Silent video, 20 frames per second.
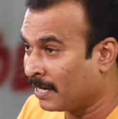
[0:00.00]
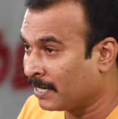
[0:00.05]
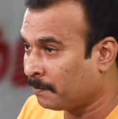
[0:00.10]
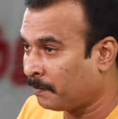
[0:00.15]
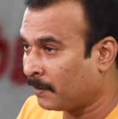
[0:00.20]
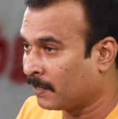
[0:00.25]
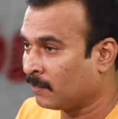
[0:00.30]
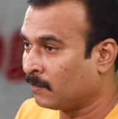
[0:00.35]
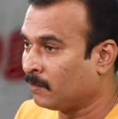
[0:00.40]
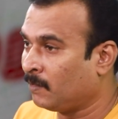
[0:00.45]

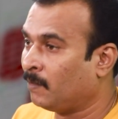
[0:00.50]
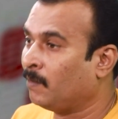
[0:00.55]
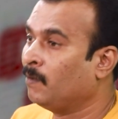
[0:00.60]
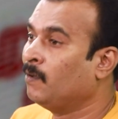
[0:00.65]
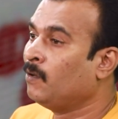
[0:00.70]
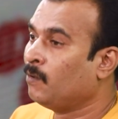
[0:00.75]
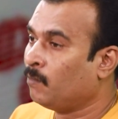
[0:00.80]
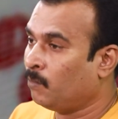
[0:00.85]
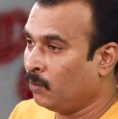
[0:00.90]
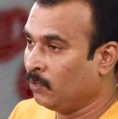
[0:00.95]
பாடப்படணும்
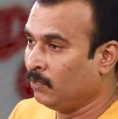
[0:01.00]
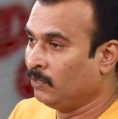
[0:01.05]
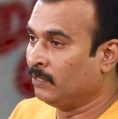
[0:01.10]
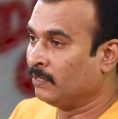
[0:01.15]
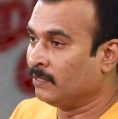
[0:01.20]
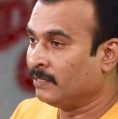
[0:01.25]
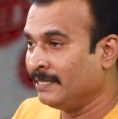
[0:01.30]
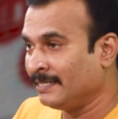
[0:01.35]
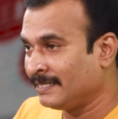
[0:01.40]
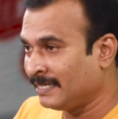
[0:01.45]
ஒன்று
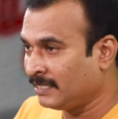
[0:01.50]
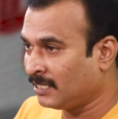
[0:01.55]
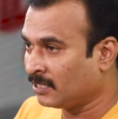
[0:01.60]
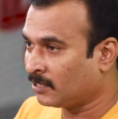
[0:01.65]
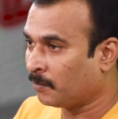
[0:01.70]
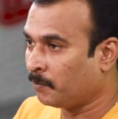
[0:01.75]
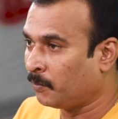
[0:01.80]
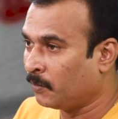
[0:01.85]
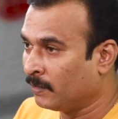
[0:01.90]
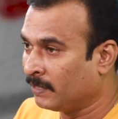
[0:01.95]

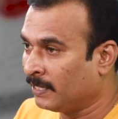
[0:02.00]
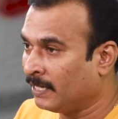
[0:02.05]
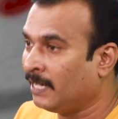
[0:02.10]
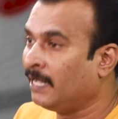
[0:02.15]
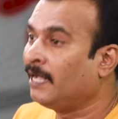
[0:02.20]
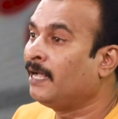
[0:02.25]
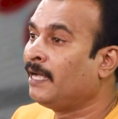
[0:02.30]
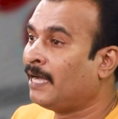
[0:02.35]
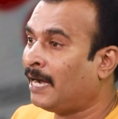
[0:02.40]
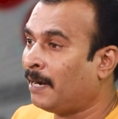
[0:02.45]
இசைத்தட்டை போடுங்க
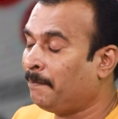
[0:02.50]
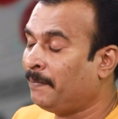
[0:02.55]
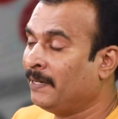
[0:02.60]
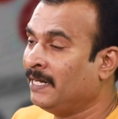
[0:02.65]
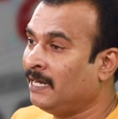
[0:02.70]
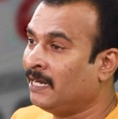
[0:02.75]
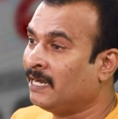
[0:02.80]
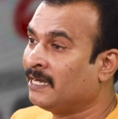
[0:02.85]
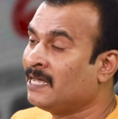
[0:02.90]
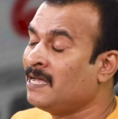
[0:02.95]
அப்படி
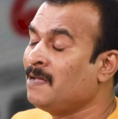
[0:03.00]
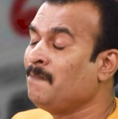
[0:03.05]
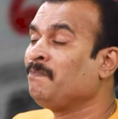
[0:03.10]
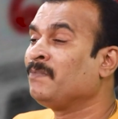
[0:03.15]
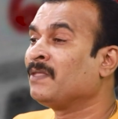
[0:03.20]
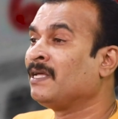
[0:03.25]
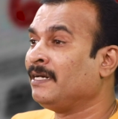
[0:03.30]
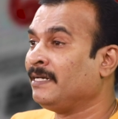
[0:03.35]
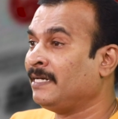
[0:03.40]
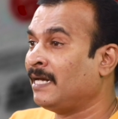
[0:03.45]
இல்லைன்னா
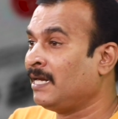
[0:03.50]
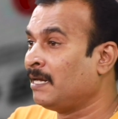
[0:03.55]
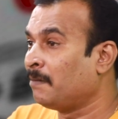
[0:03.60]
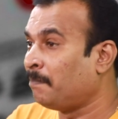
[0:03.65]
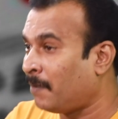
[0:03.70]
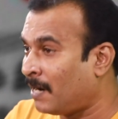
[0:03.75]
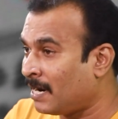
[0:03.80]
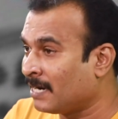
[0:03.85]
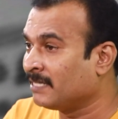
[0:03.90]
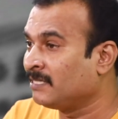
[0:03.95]
நல்லா
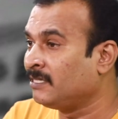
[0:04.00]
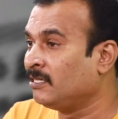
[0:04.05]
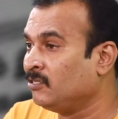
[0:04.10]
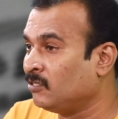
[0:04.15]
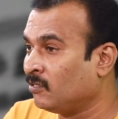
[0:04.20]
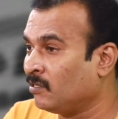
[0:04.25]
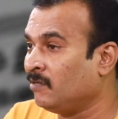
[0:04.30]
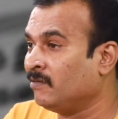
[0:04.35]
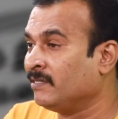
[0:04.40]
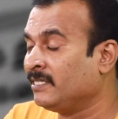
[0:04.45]
பாட
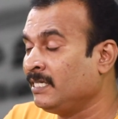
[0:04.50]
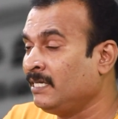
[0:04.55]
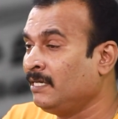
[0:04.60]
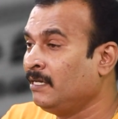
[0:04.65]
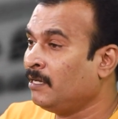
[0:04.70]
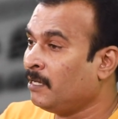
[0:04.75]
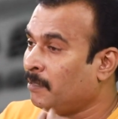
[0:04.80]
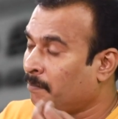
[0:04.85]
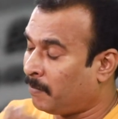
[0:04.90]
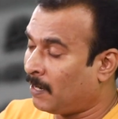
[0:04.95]
தெரிஞ்சவங்களை வச்சு
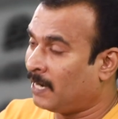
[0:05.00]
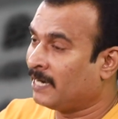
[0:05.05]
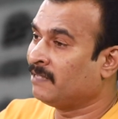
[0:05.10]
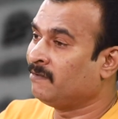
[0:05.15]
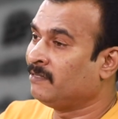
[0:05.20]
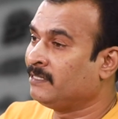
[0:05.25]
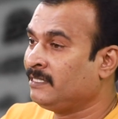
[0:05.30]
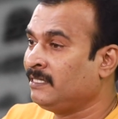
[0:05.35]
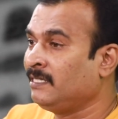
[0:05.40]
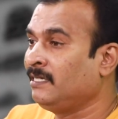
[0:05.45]
பாட
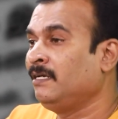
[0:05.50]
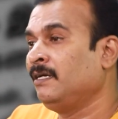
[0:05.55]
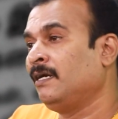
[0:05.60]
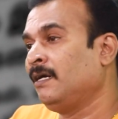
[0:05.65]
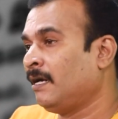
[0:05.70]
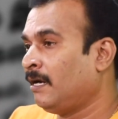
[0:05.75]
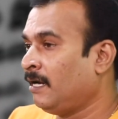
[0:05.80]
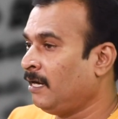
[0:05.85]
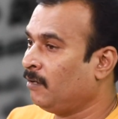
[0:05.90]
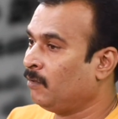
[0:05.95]
வச்சு
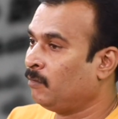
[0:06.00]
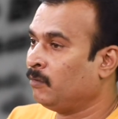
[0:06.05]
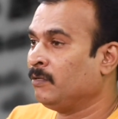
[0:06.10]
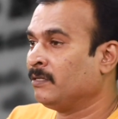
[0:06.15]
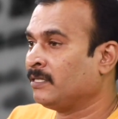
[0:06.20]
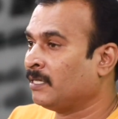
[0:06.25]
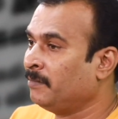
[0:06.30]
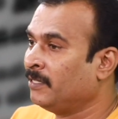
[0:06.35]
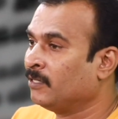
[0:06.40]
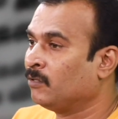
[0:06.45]
ஒரு
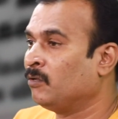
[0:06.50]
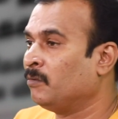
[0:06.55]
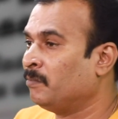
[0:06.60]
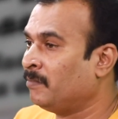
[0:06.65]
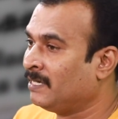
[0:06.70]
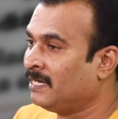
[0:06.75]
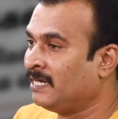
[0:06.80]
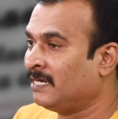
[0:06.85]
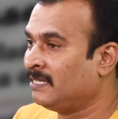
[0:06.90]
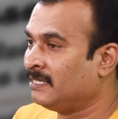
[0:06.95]
தமிழுக்கு ஒரு
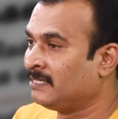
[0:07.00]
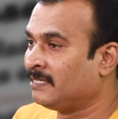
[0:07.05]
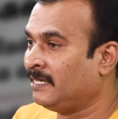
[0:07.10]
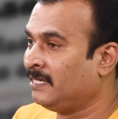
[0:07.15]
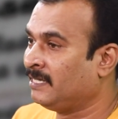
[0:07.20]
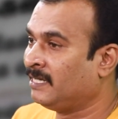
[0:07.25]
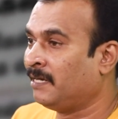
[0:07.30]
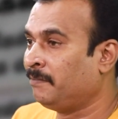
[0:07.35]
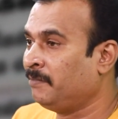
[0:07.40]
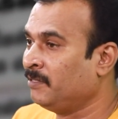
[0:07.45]
மரியாதை
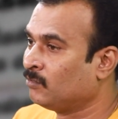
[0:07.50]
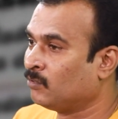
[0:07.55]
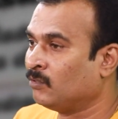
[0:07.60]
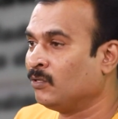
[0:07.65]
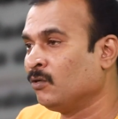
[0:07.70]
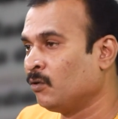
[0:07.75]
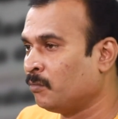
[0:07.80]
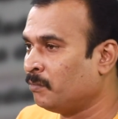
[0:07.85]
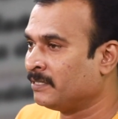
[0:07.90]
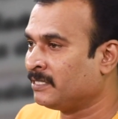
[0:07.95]
செய்யுங்க அப்படின்னு
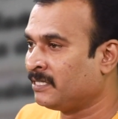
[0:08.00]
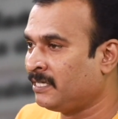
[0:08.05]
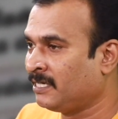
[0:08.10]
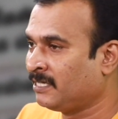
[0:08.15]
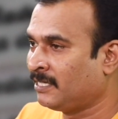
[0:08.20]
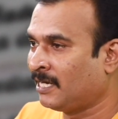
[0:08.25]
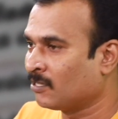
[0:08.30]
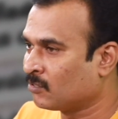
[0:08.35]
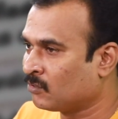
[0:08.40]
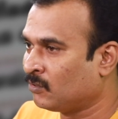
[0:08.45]
சொல்லிட்டு ரொம்ப
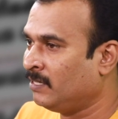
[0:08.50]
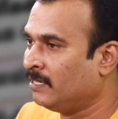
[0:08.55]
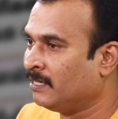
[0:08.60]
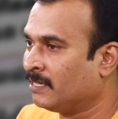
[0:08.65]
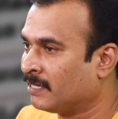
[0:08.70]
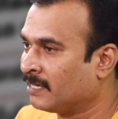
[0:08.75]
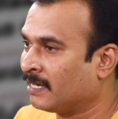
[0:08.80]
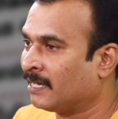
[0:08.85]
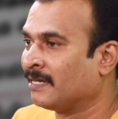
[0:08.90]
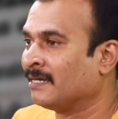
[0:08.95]
ஸ்ட்ரிக்டாக
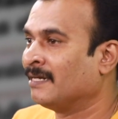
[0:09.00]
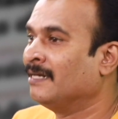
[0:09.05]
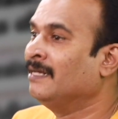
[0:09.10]
சொல்லியிருக்கிறாரு